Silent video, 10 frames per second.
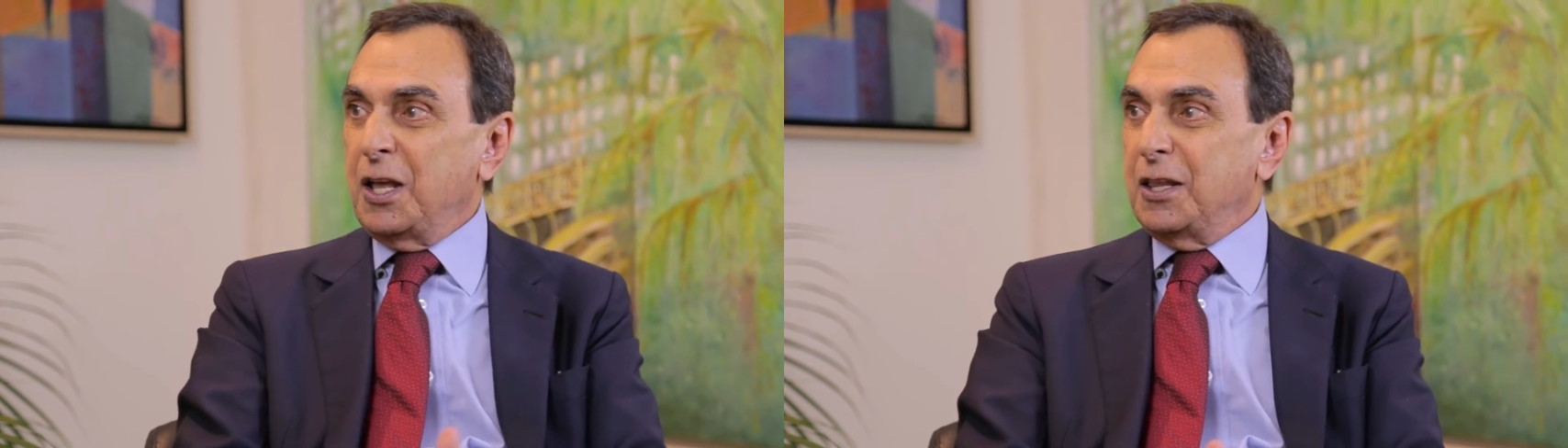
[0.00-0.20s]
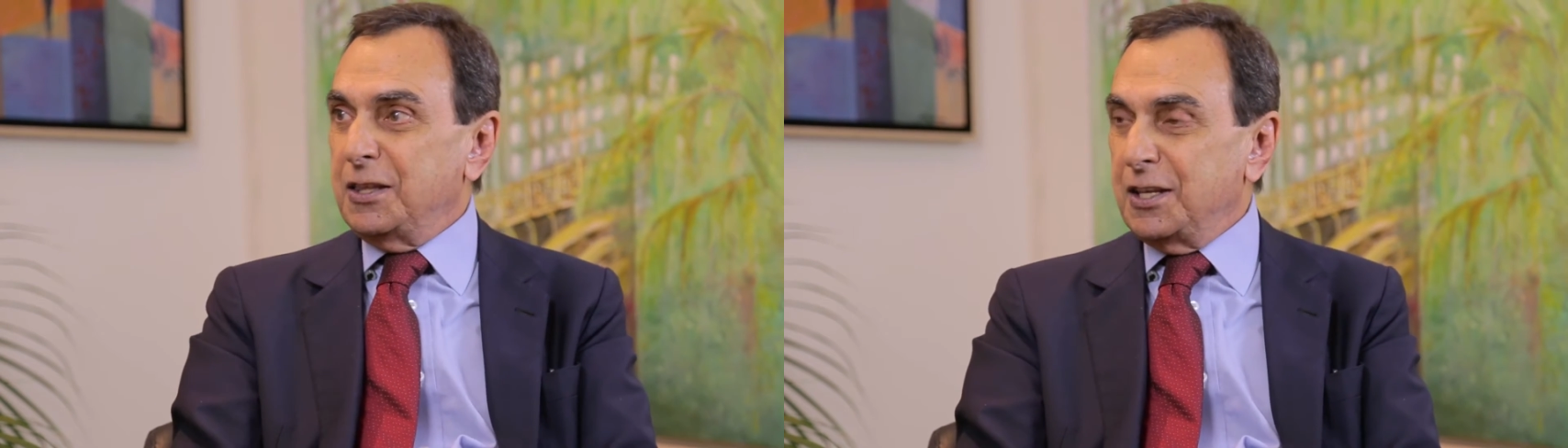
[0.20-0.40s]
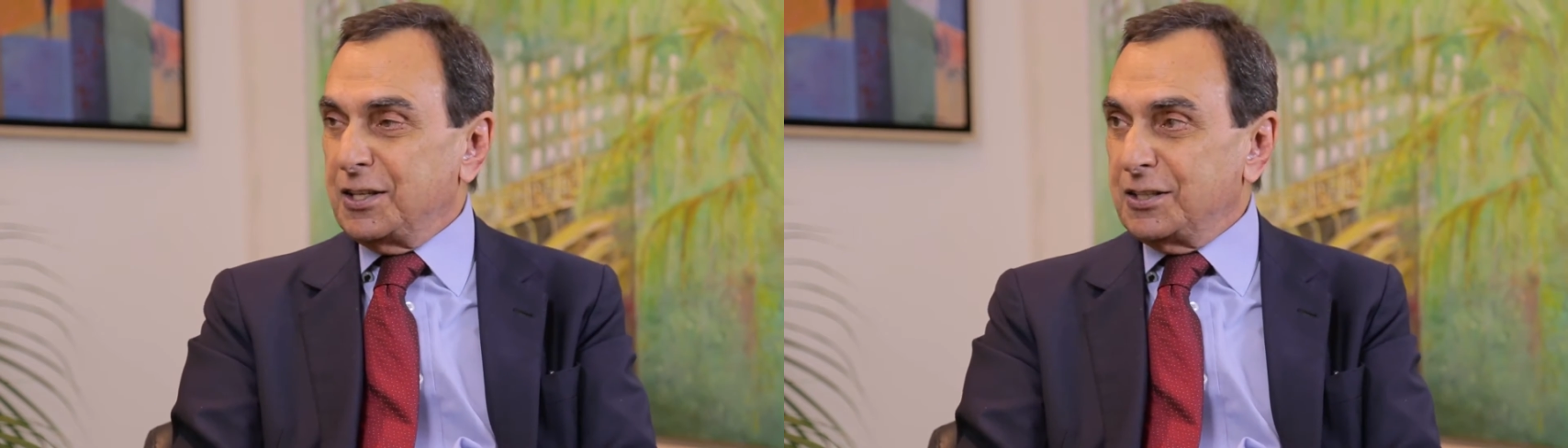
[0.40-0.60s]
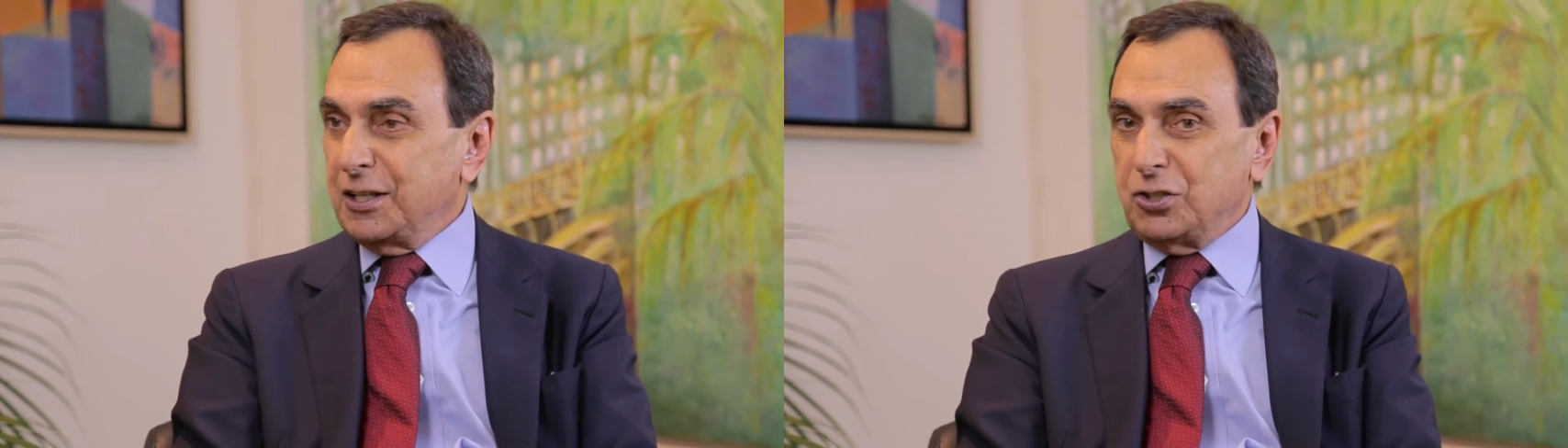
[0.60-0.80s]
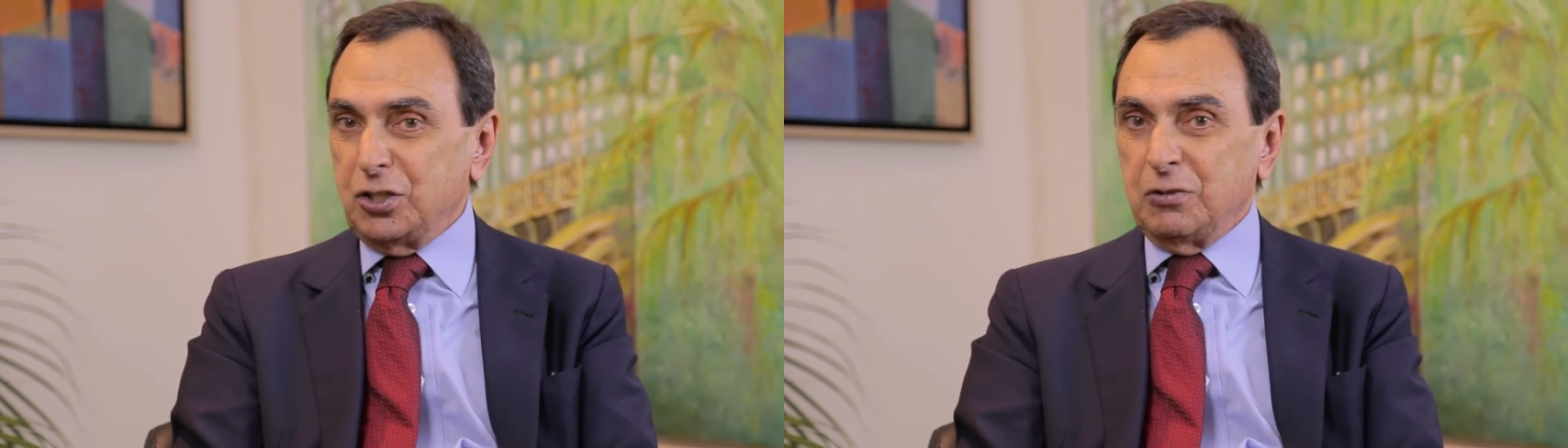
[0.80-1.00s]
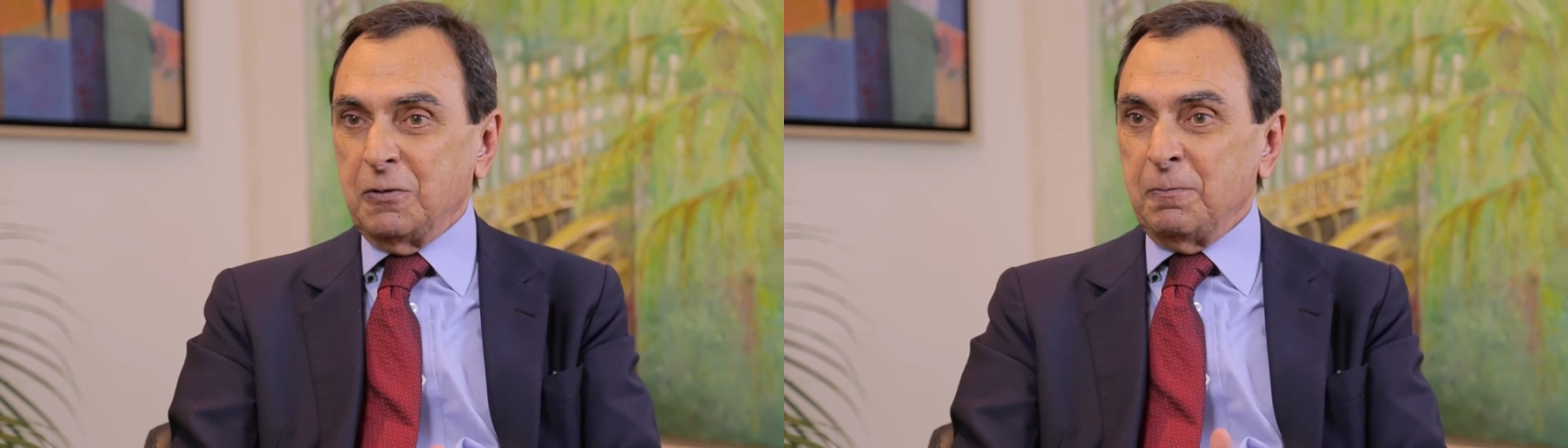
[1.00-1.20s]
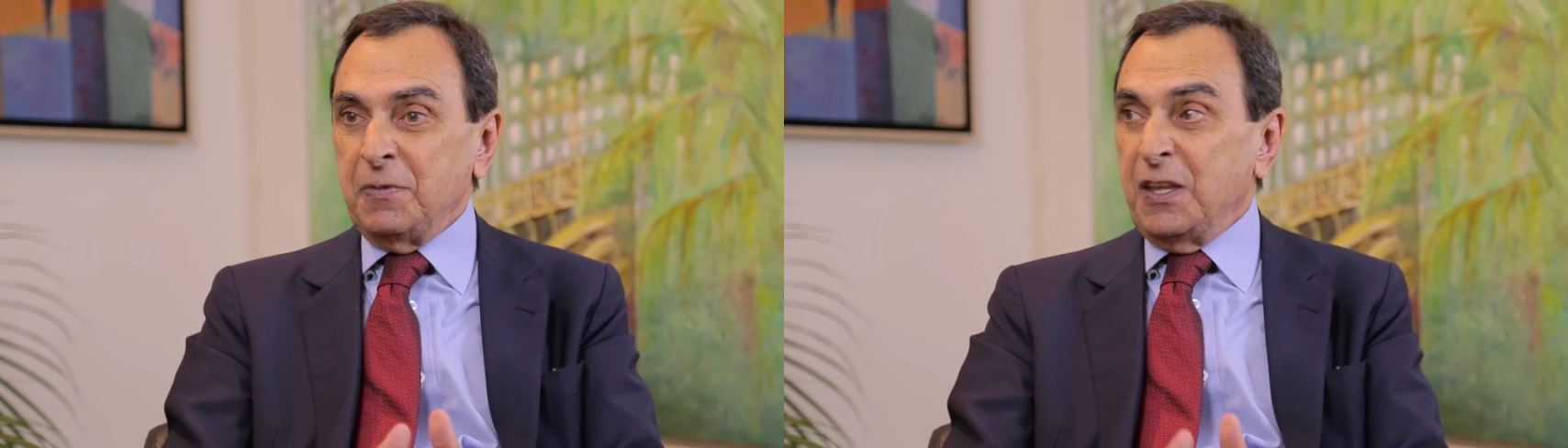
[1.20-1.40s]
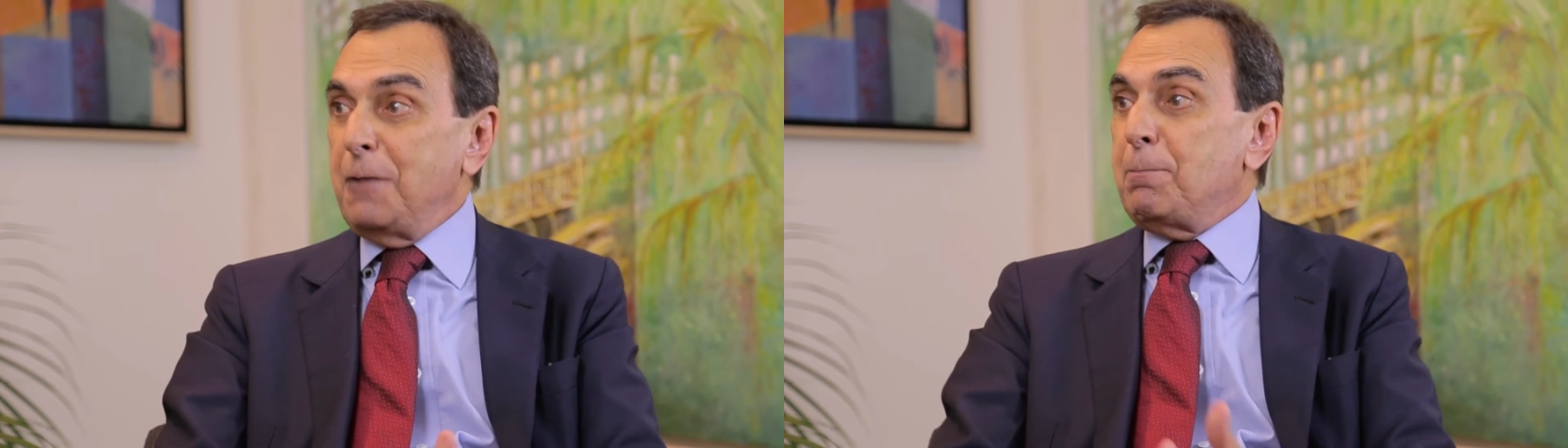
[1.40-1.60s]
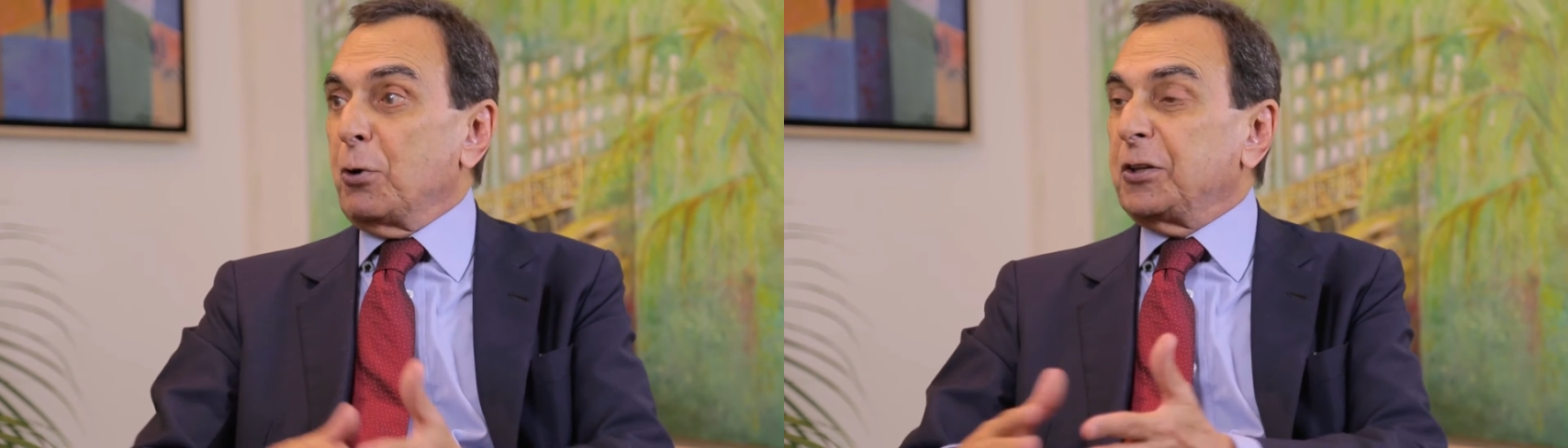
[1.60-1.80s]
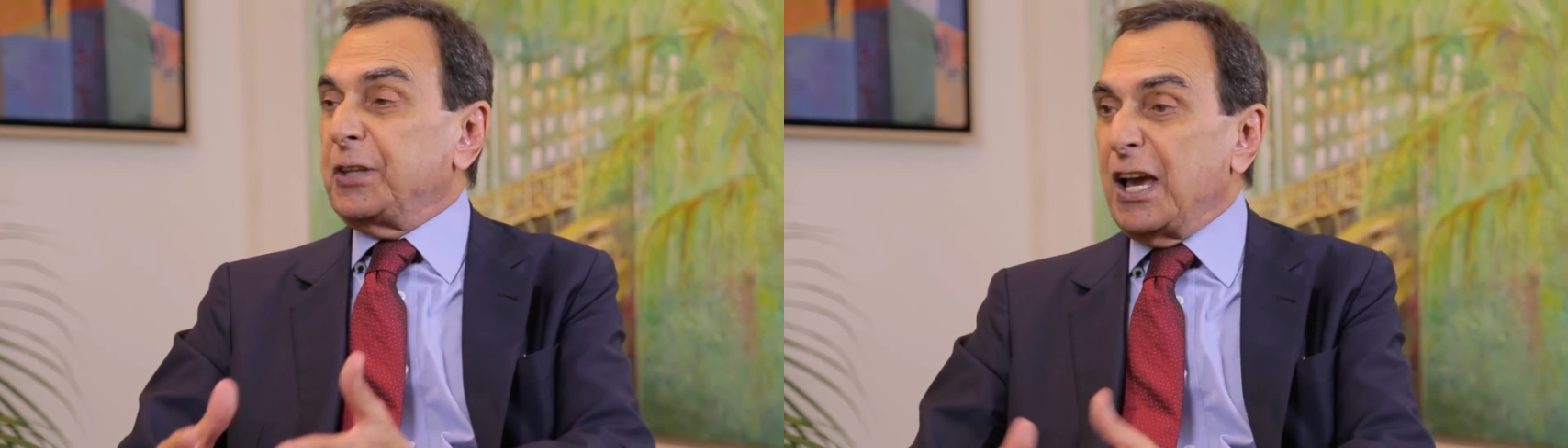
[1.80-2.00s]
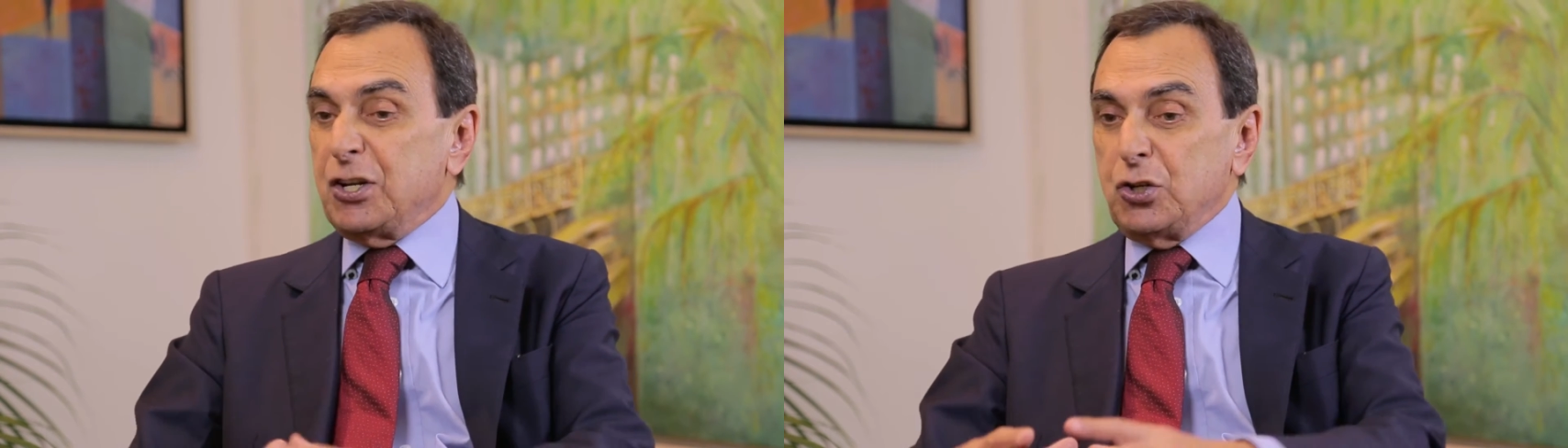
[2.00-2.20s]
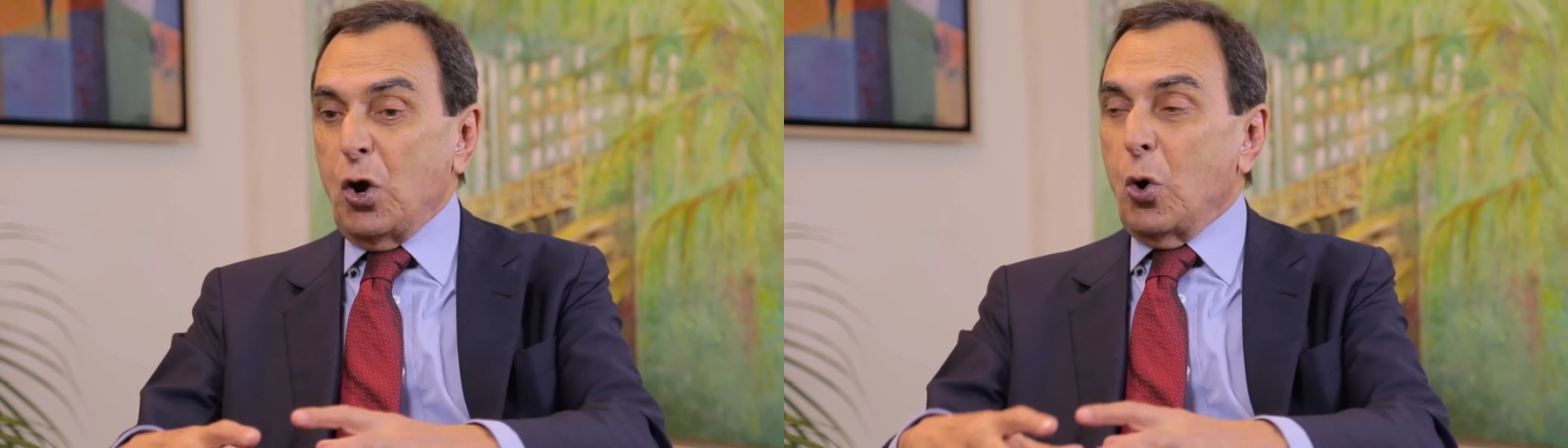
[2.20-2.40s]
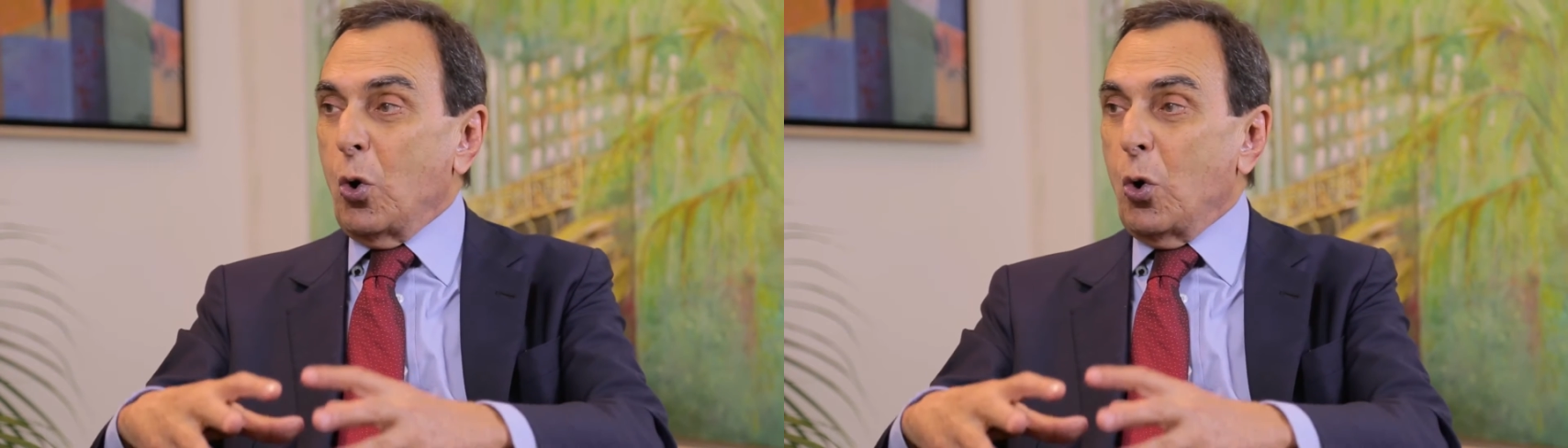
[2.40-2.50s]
nesse sentido e protege